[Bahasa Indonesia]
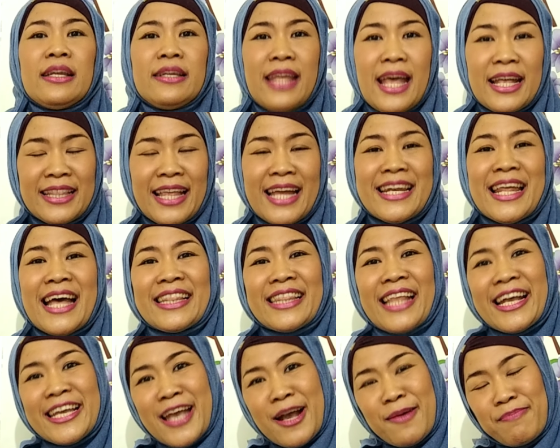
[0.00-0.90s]

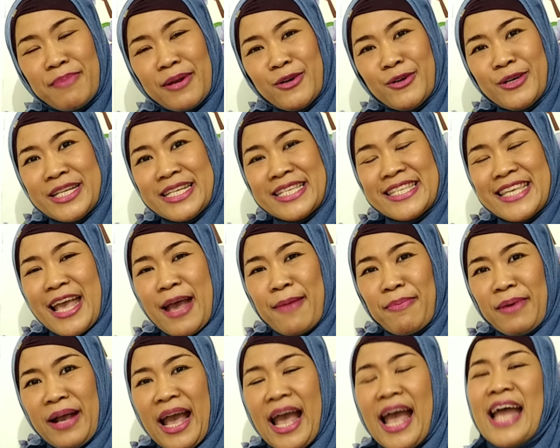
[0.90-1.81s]
Data-data yang perlu
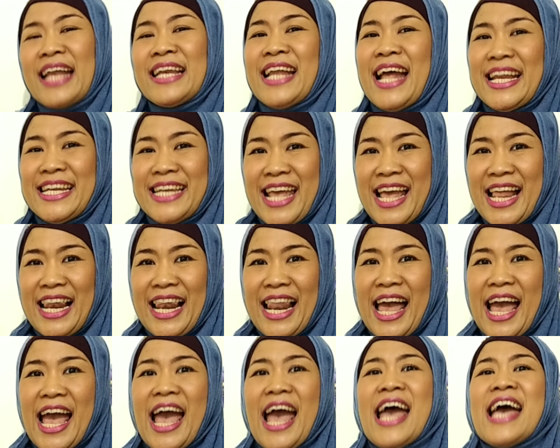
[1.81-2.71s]
disiapkan
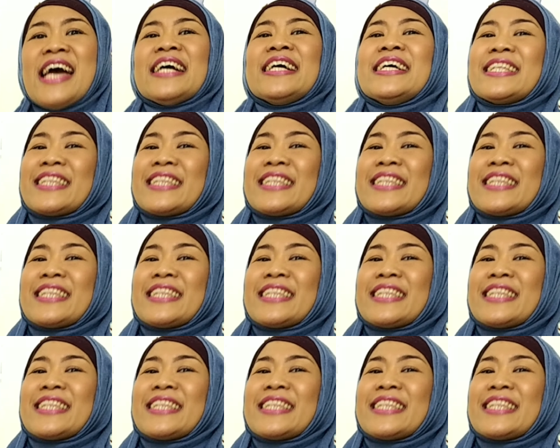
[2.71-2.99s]
adalah